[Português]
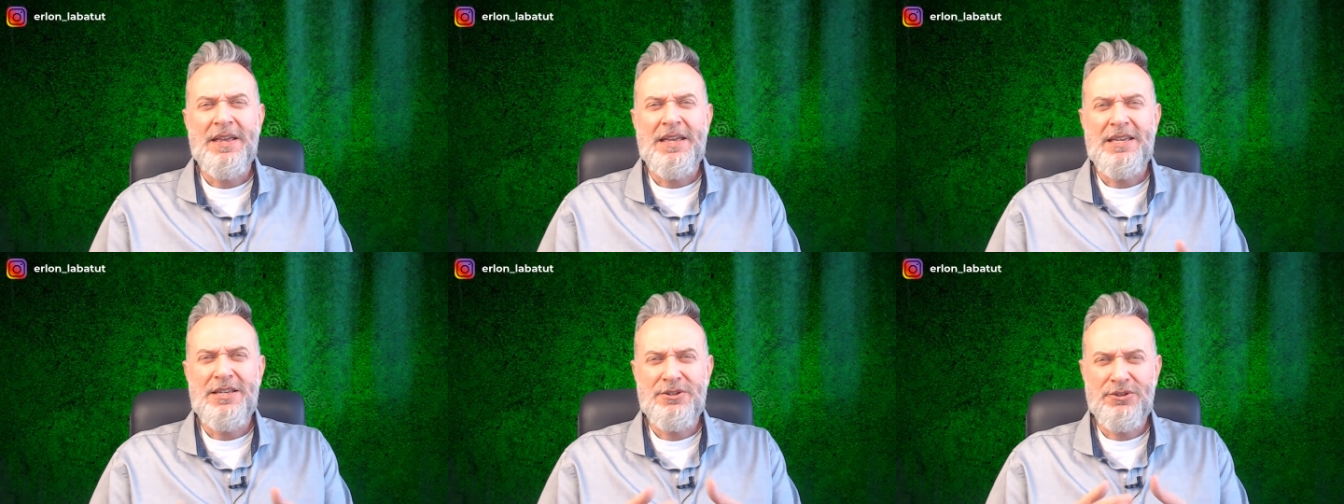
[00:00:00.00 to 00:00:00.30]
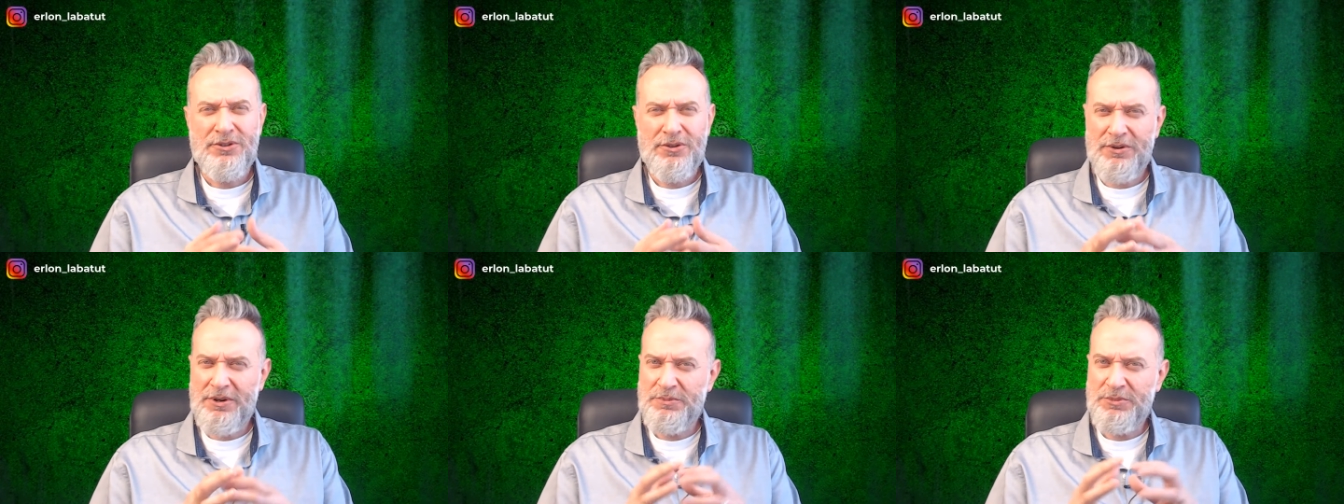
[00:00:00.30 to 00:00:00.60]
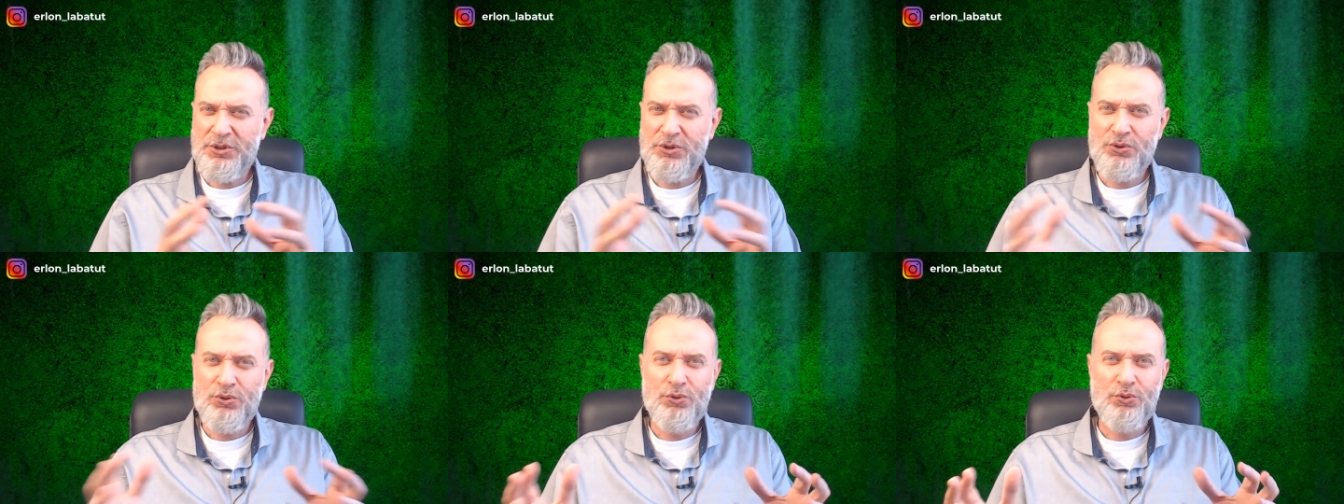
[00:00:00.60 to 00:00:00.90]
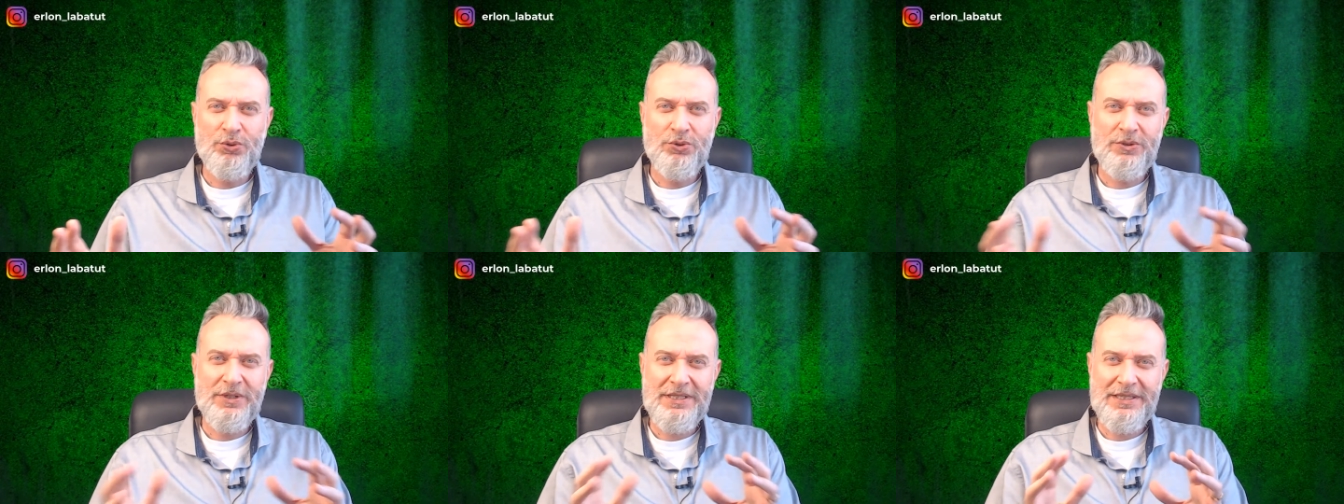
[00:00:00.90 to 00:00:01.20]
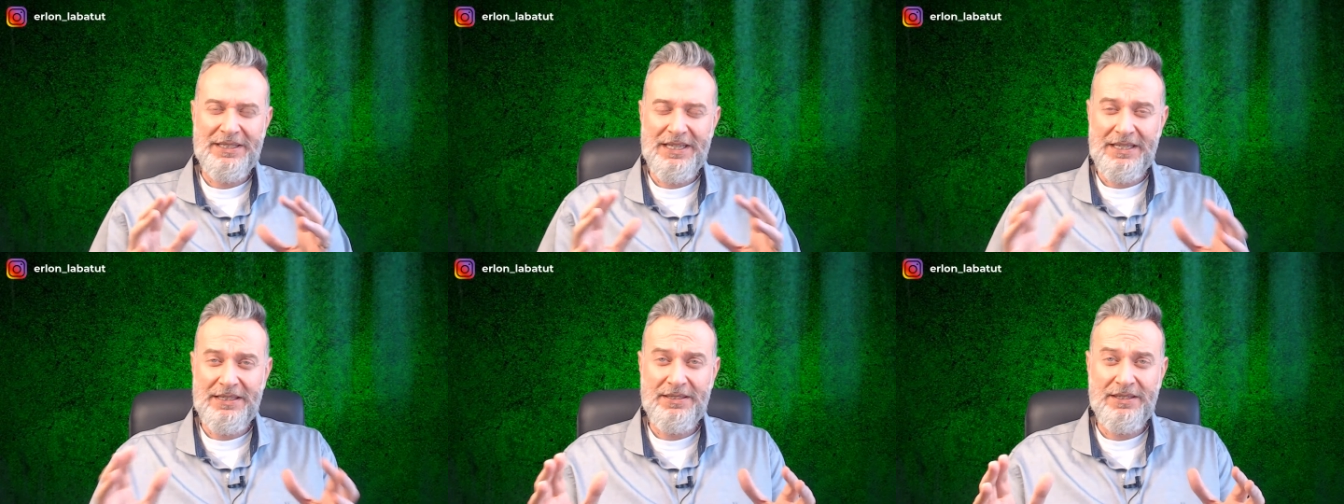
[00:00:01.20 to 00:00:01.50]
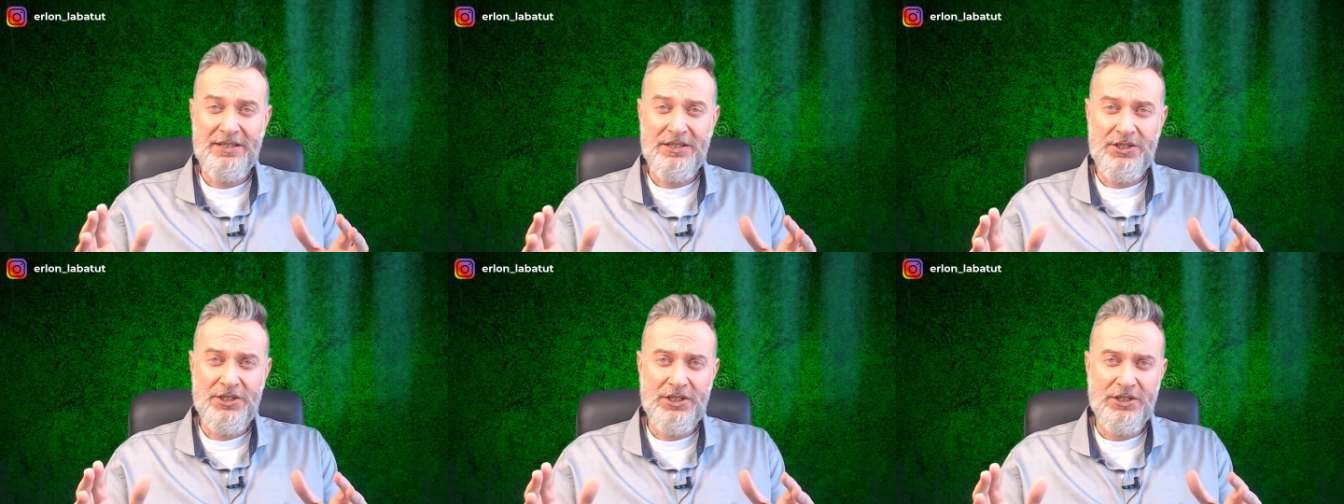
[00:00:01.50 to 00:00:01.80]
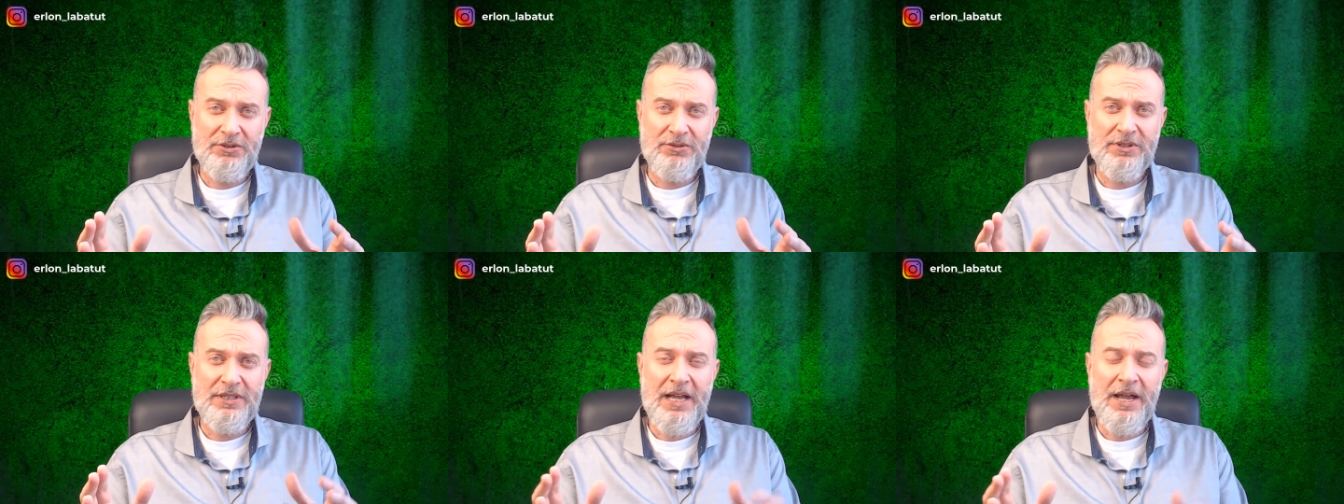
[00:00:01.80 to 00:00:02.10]
Isso é um absurdo, é sem
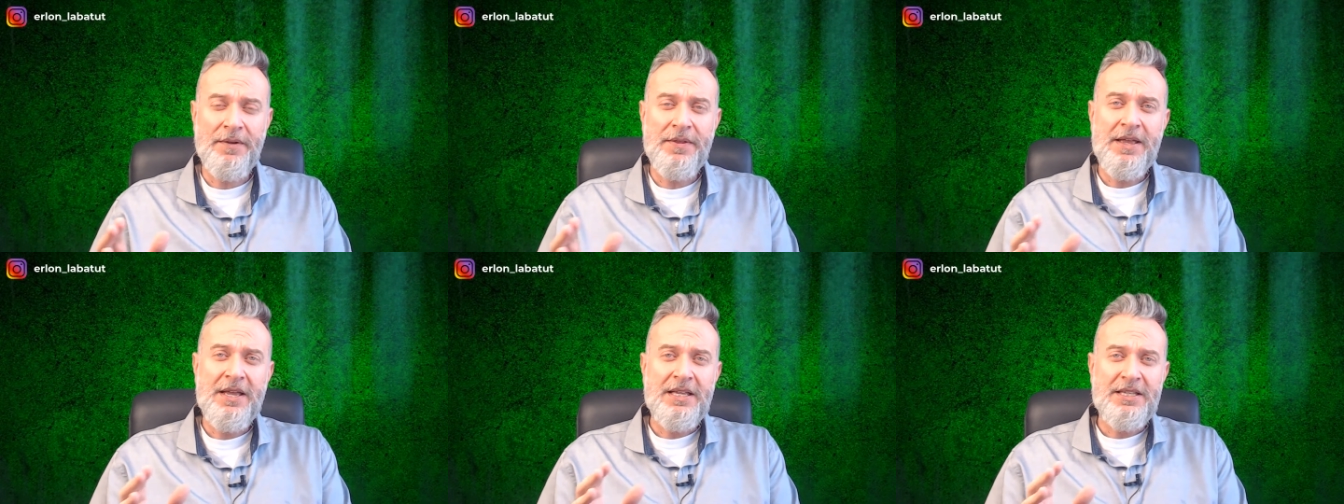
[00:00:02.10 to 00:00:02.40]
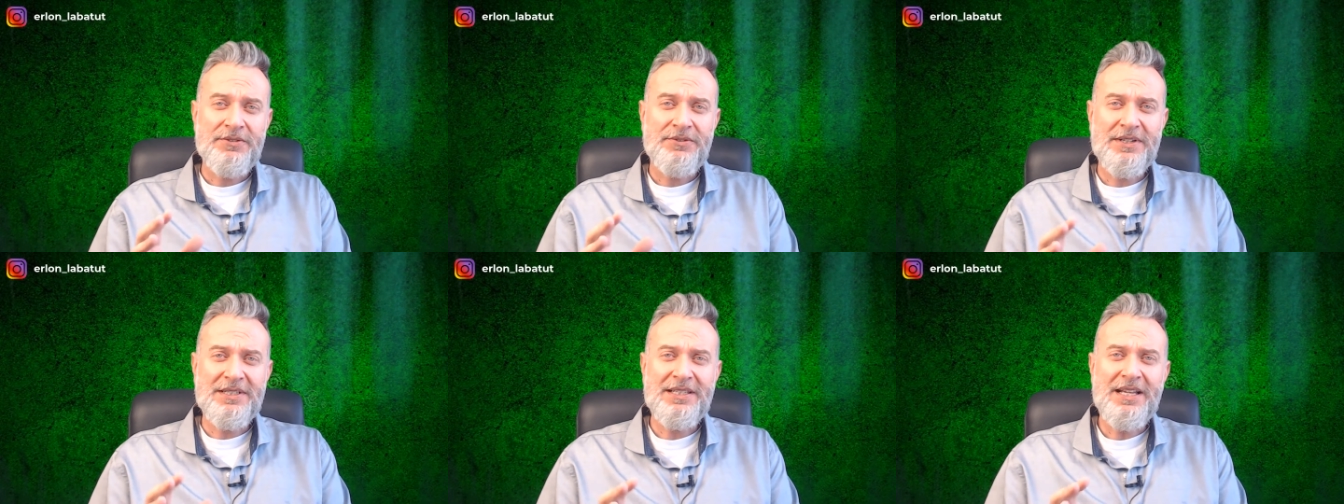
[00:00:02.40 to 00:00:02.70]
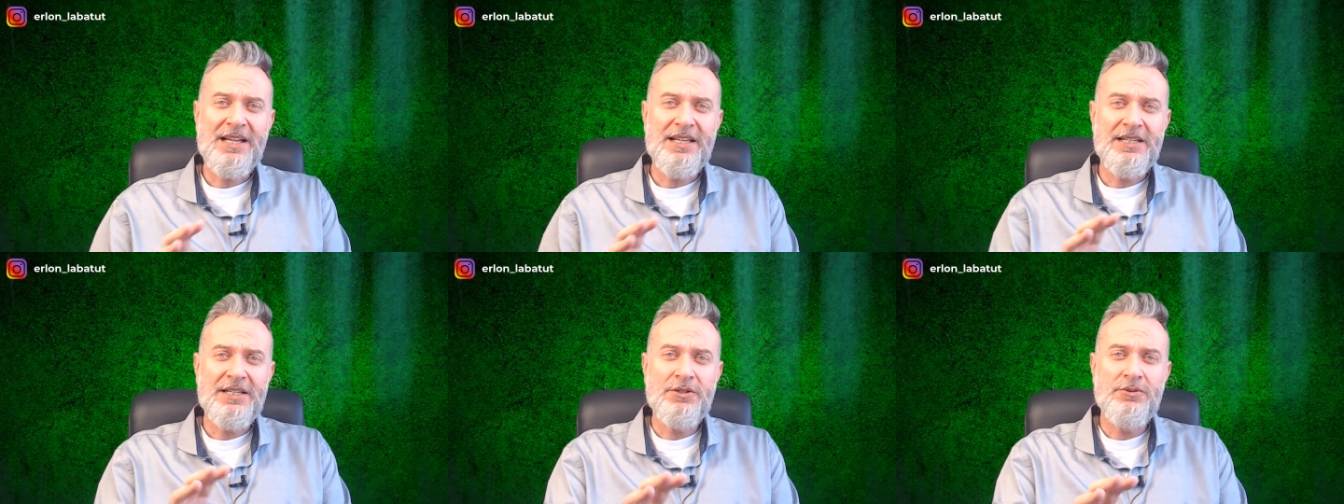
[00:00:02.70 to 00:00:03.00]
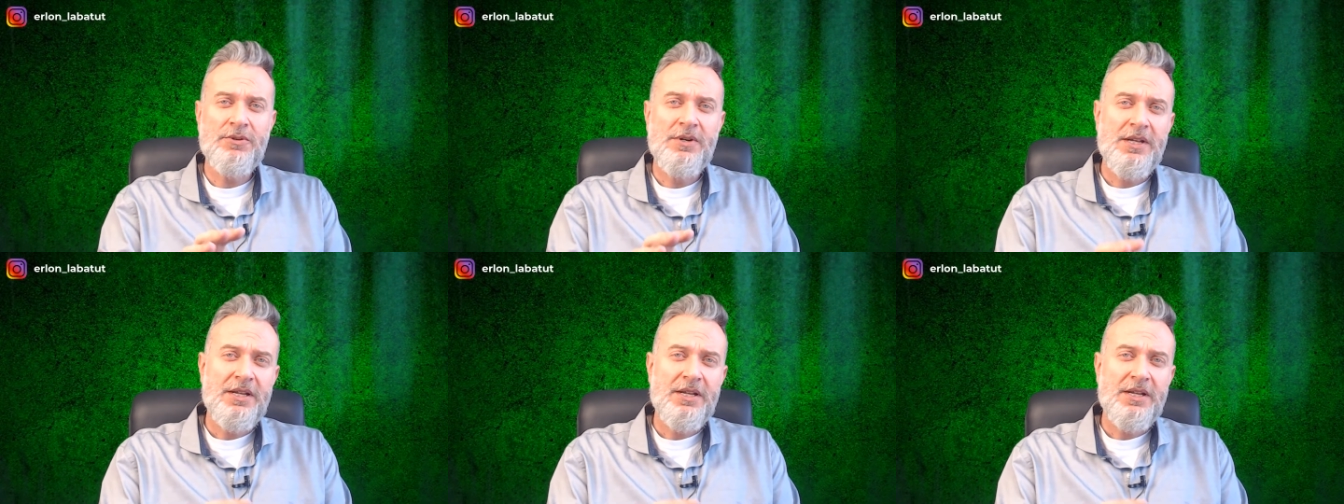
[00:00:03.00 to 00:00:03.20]
sentido, tá? Você fala assim, ah não,